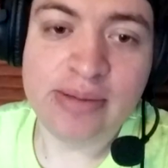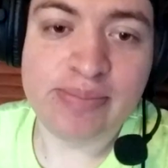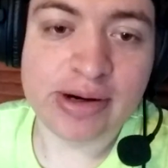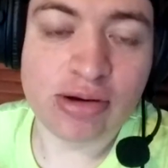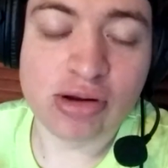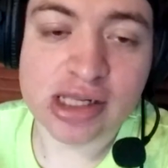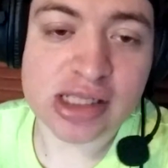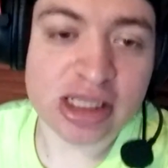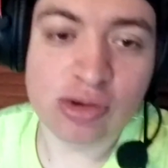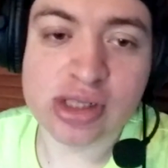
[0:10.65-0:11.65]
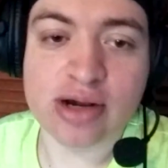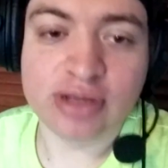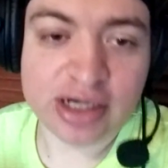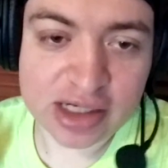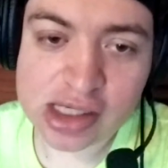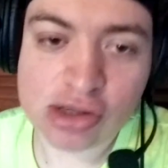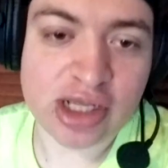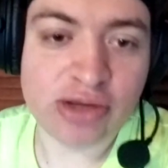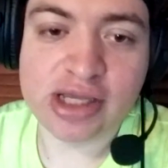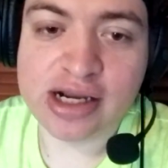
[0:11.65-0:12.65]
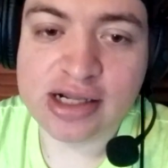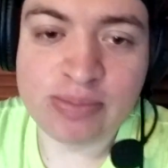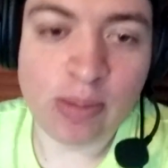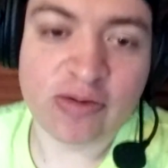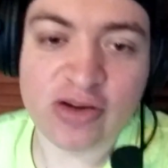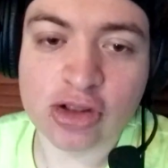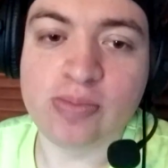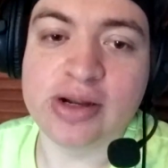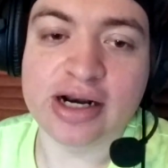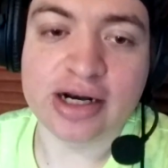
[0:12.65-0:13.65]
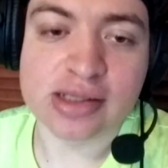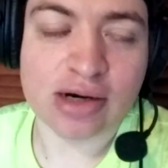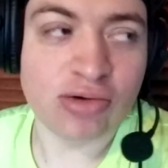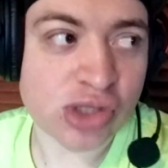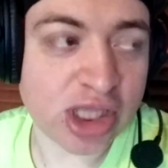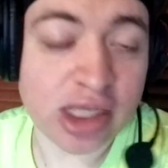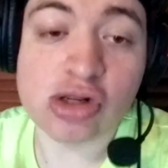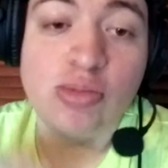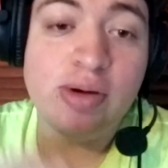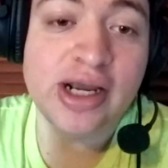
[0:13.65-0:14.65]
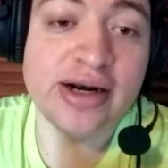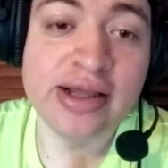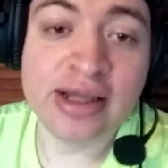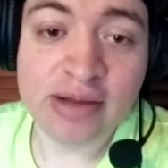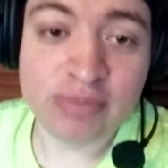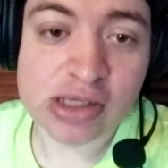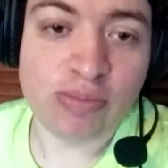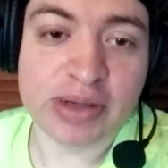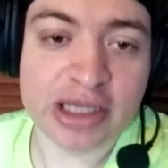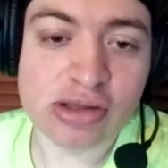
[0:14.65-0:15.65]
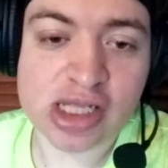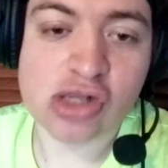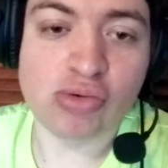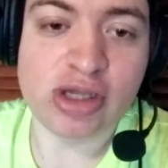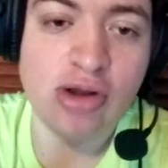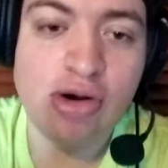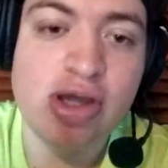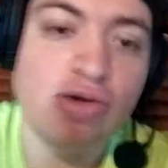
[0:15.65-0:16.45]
pero decidimos que con el inicio de año ya era el tiempo perfecto para regresar con ustedes. Como verán, mis compañeros ya han subido algo de